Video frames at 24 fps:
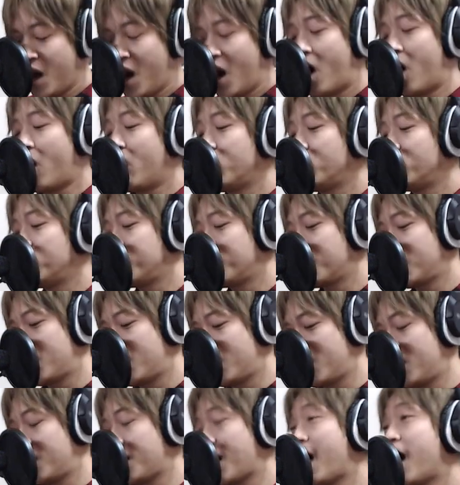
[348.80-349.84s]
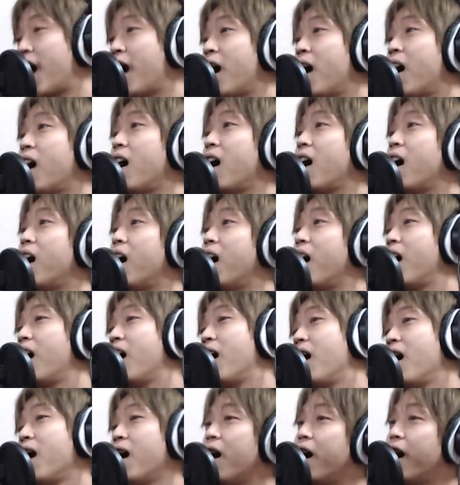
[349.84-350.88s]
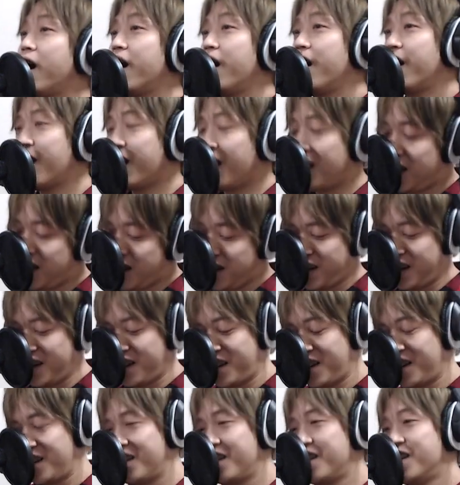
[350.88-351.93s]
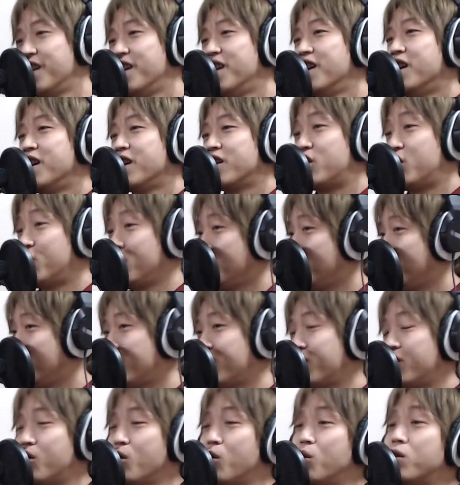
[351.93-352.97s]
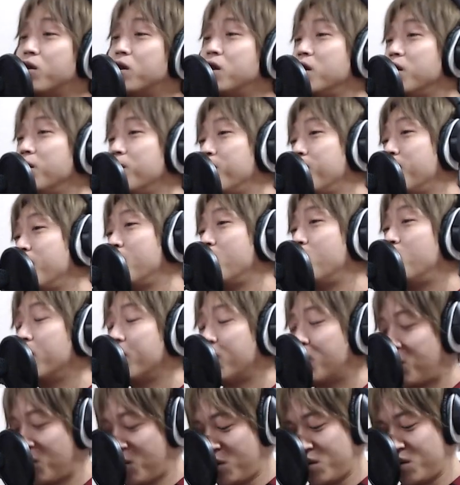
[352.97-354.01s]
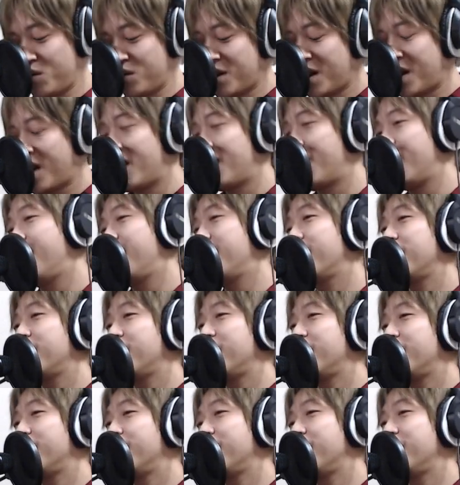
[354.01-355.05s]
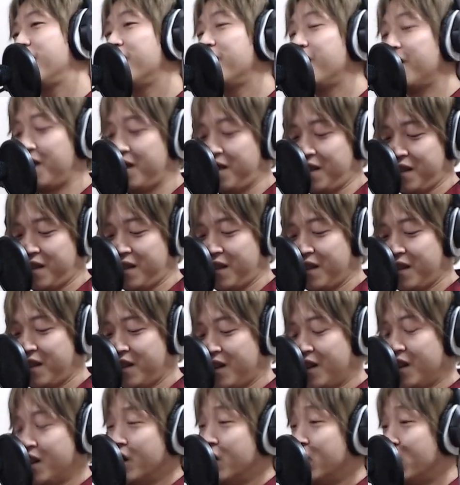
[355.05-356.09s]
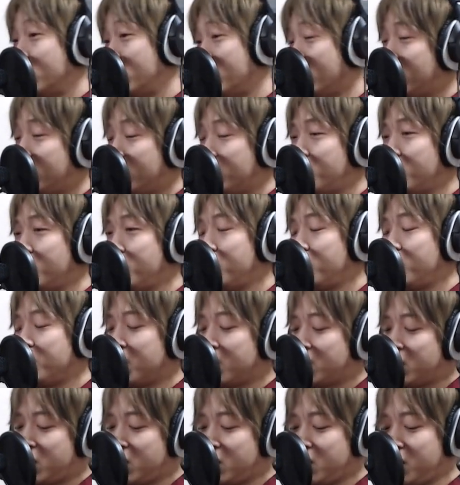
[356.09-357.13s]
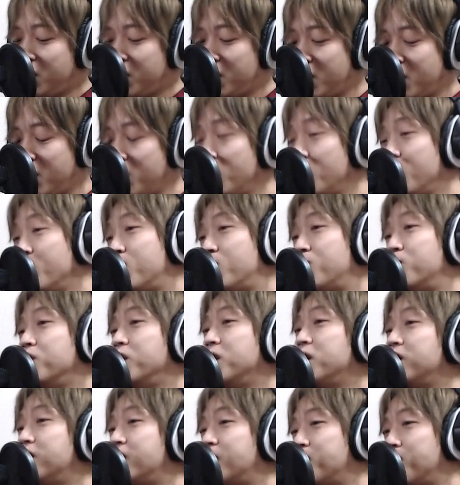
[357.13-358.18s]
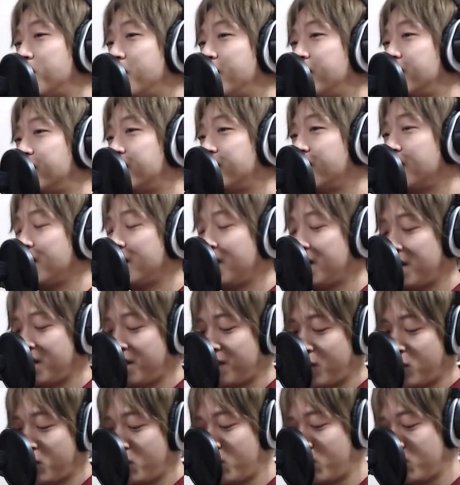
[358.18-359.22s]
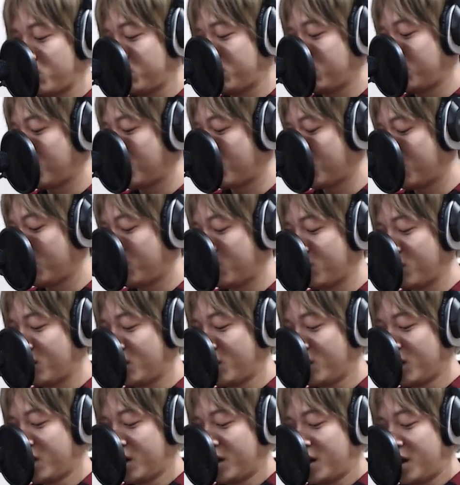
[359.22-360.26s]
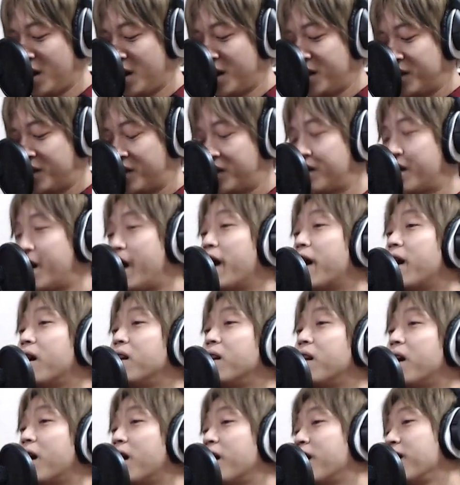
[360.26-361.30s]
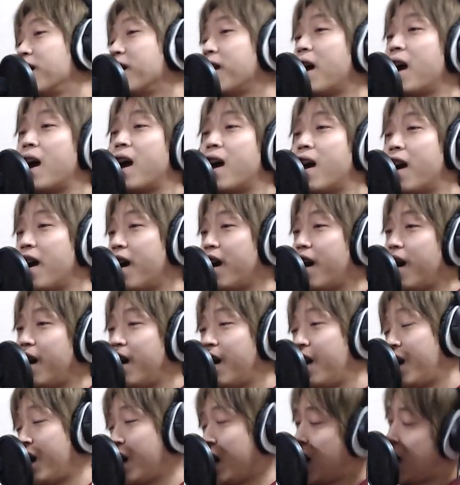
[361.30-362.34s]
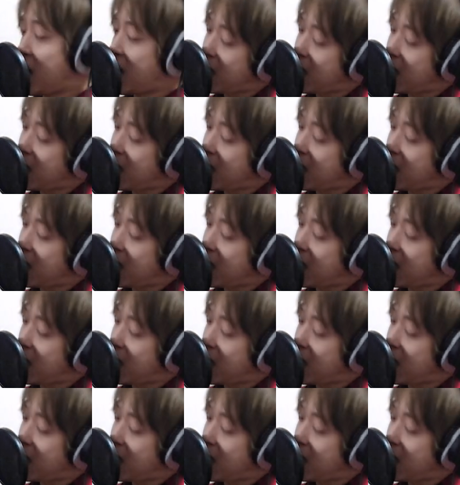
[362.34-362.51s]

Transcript: Holy night きっと君は来ない一人きりのクリスマスを Silent night